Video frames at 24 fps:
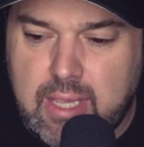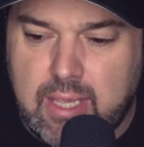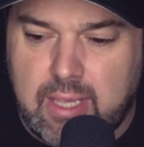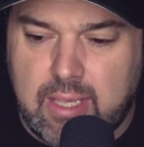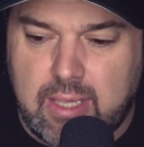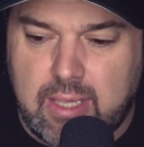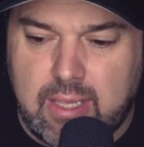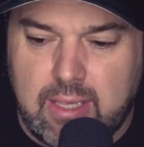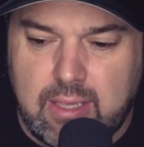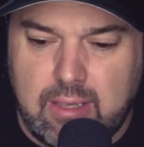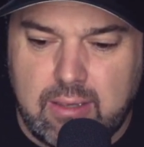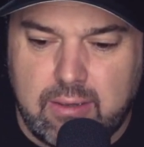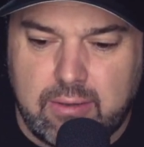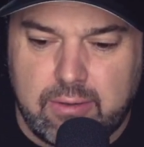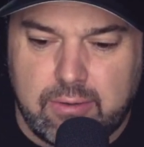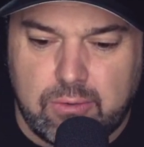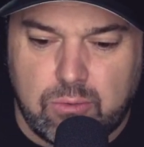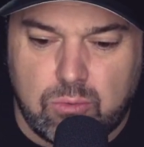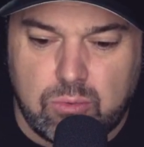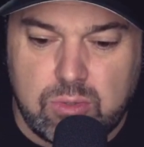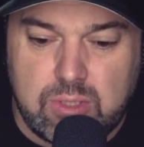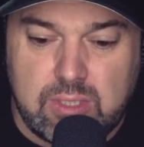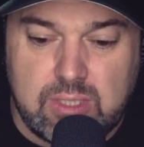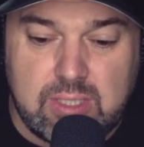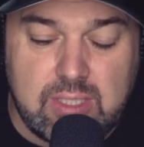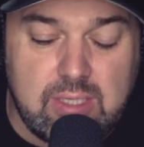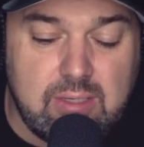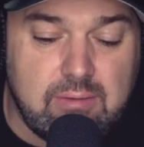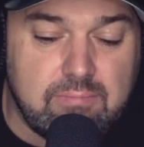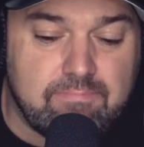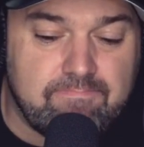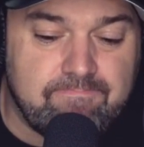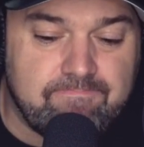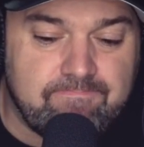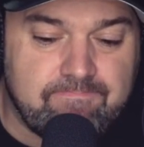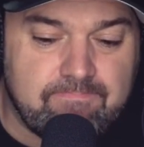Et euh, aussi,
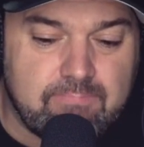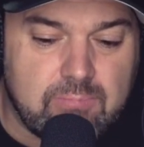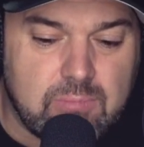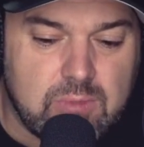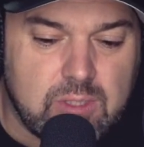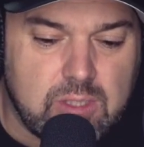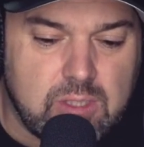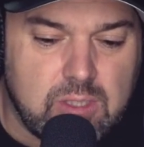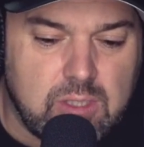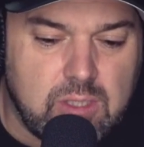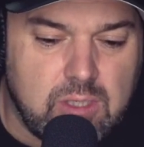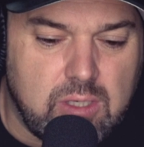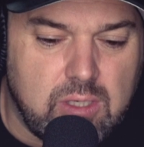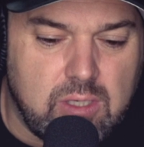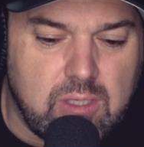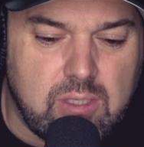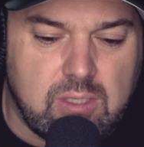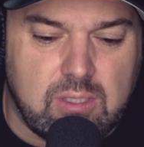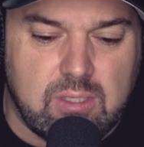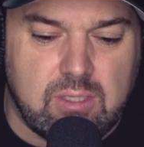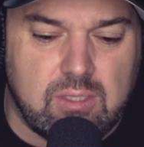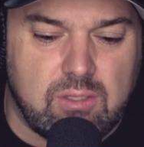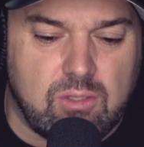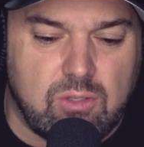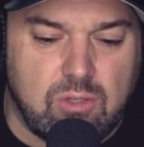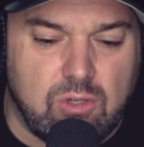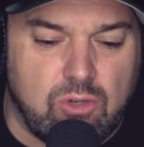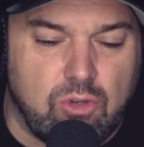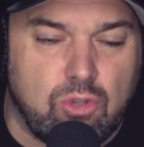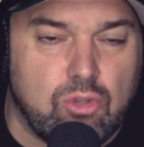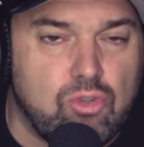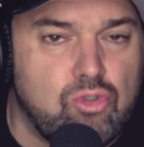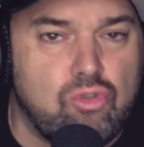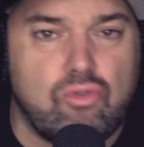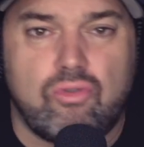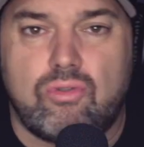
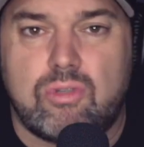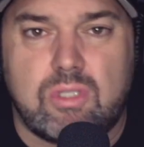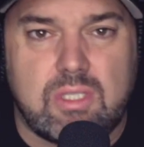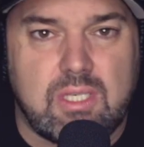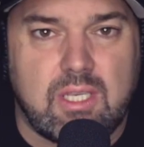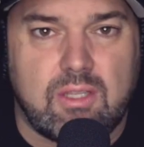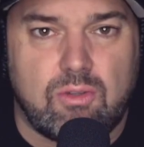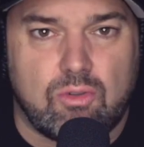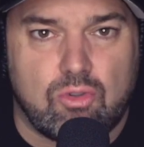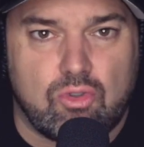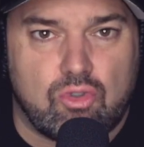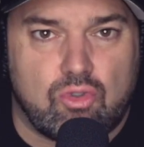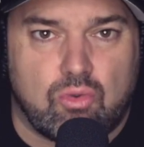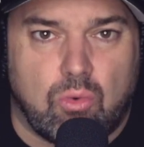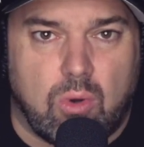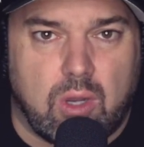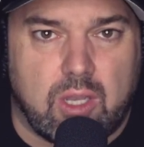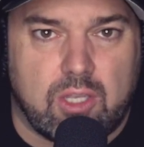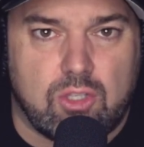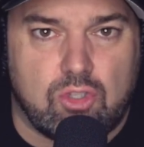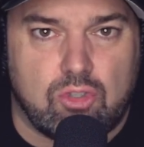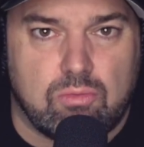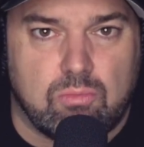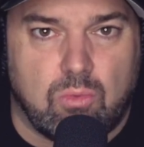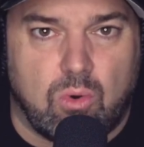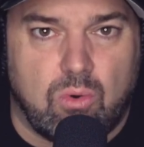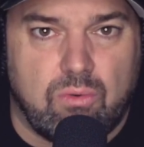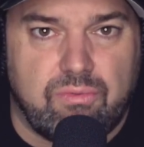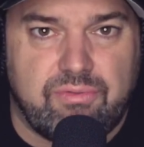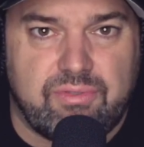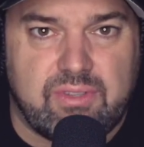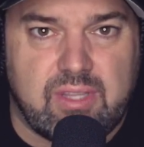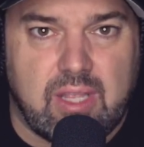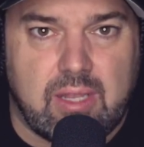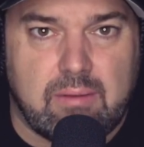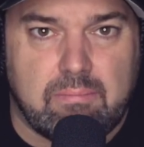le succès d'une soirée d'humour,
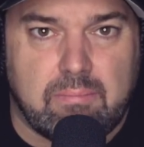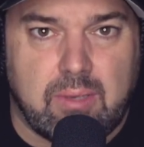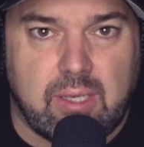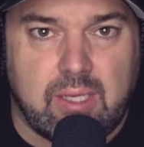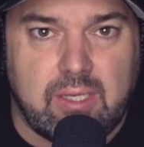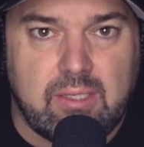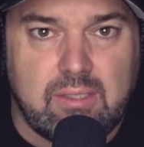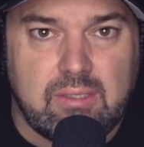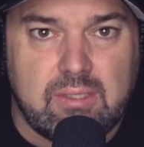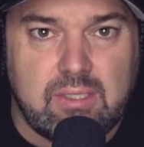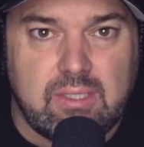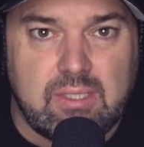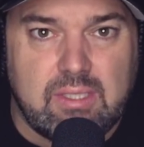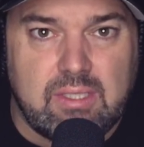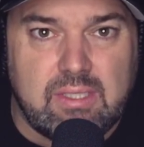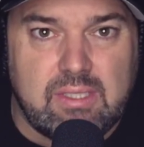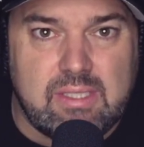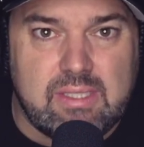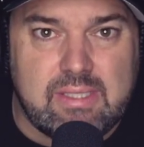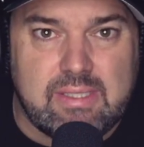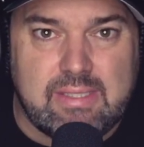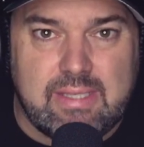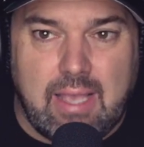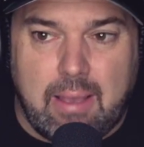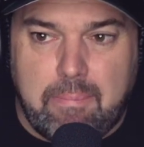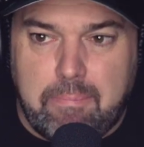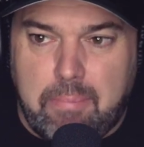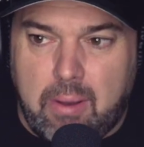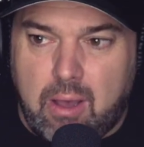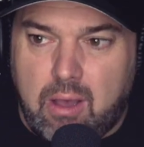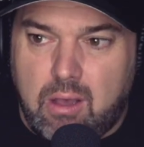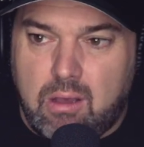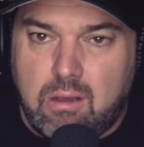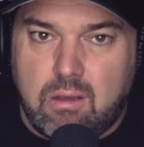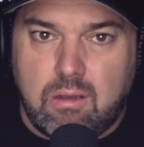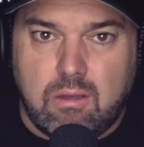finalement, ça
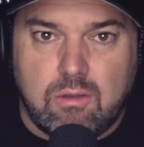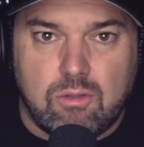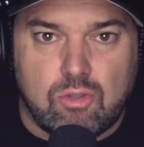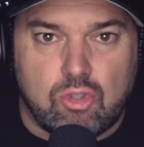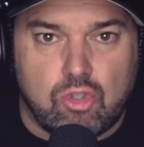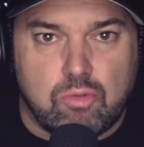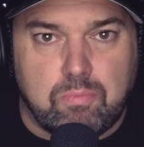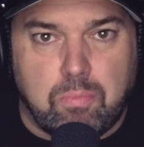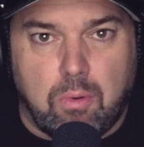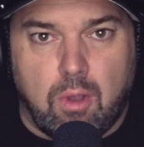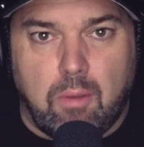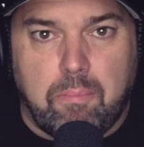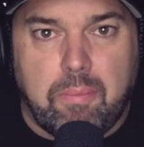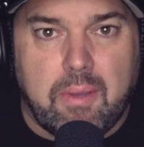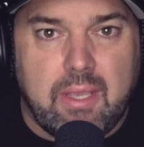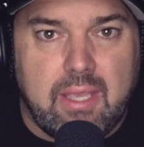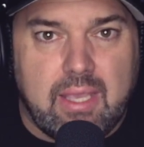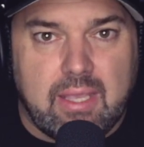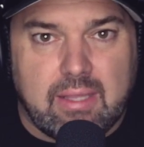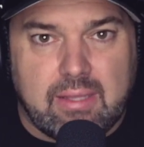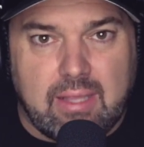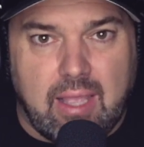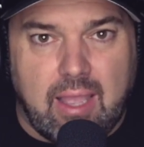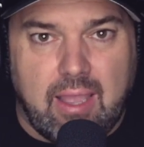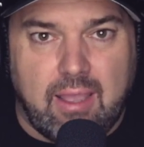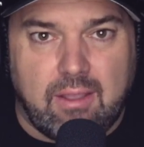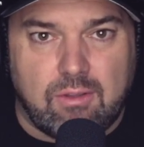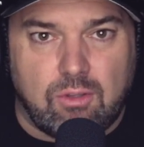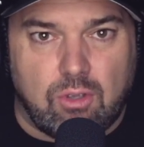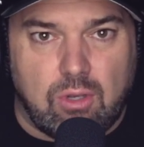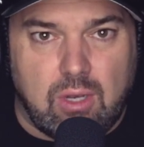part du propriétaire